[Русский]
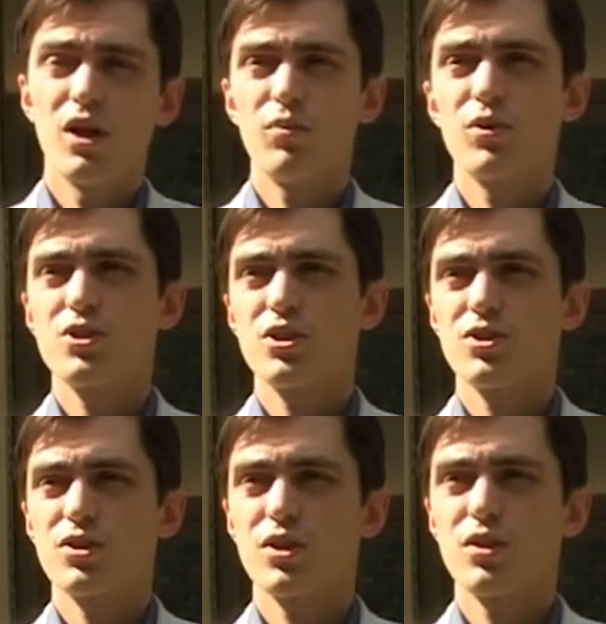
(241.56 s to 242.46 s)

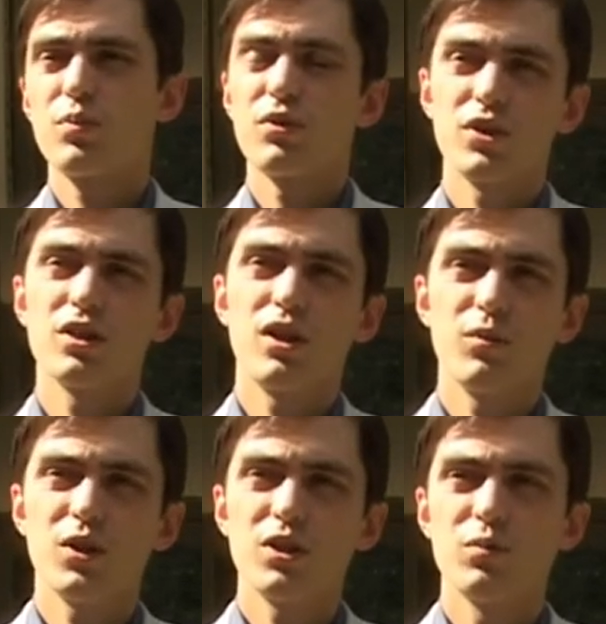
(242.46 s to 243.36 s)
обращаться к
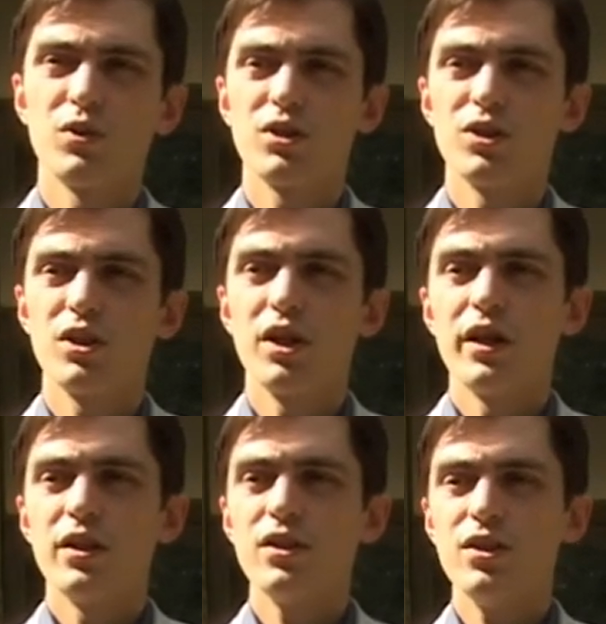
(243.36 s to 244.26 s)
профессионалам на этом рынке
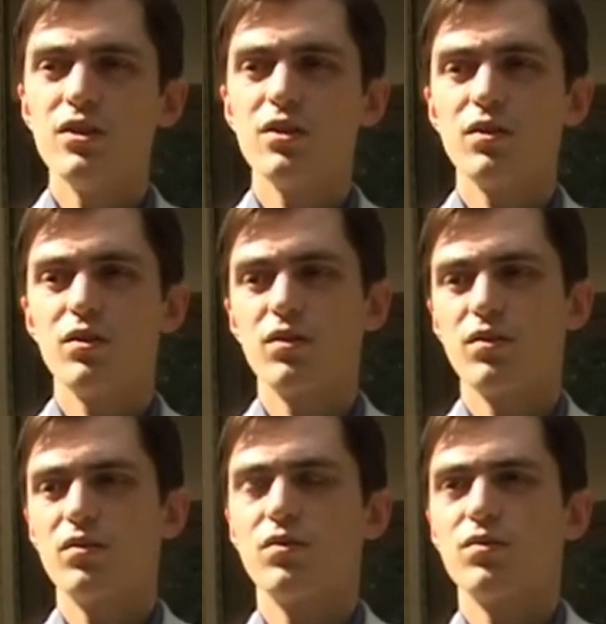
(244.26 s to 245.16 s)
и
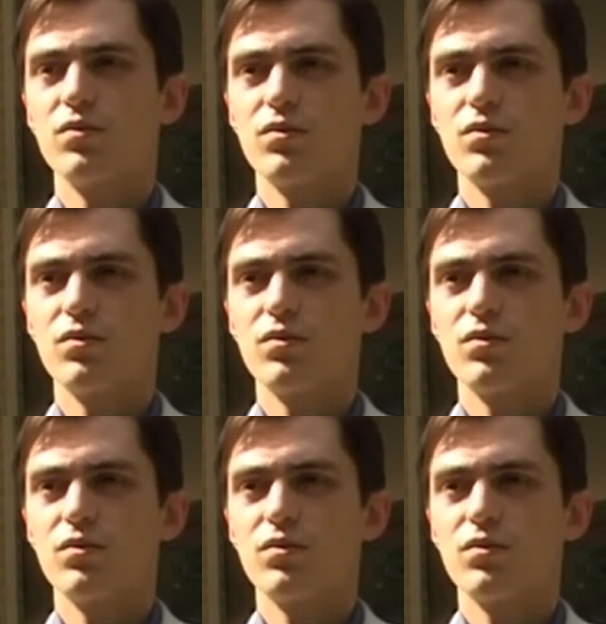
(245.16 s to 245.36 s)
а,